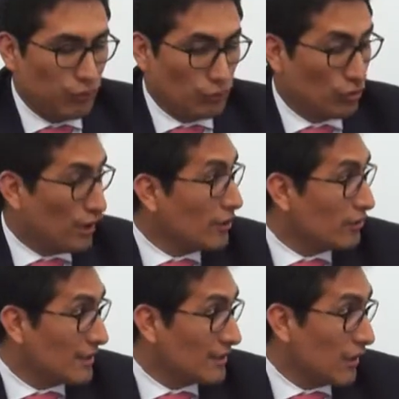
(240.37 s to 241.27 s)

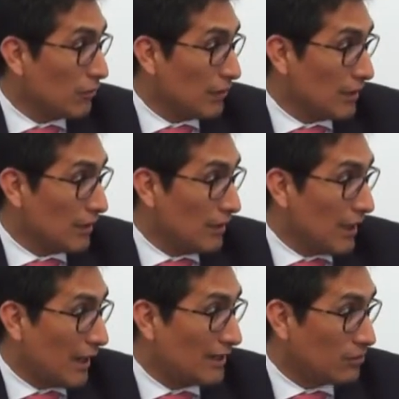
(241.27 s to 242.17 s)
funcionario del Estado
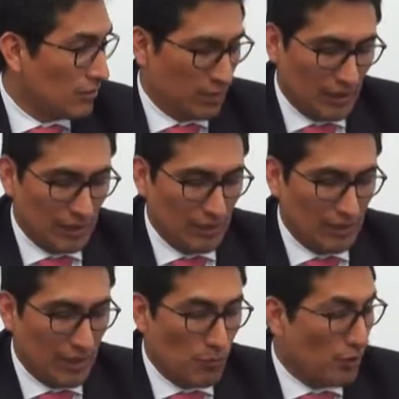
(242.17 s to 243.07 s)
en la, gestión,
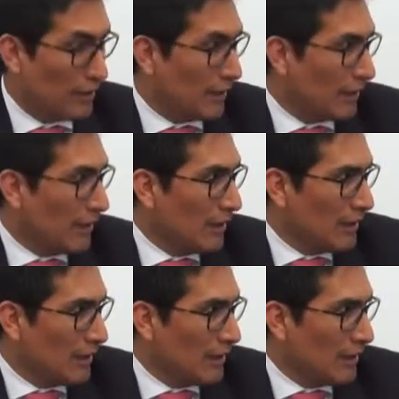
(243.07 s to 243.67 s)
en la época de,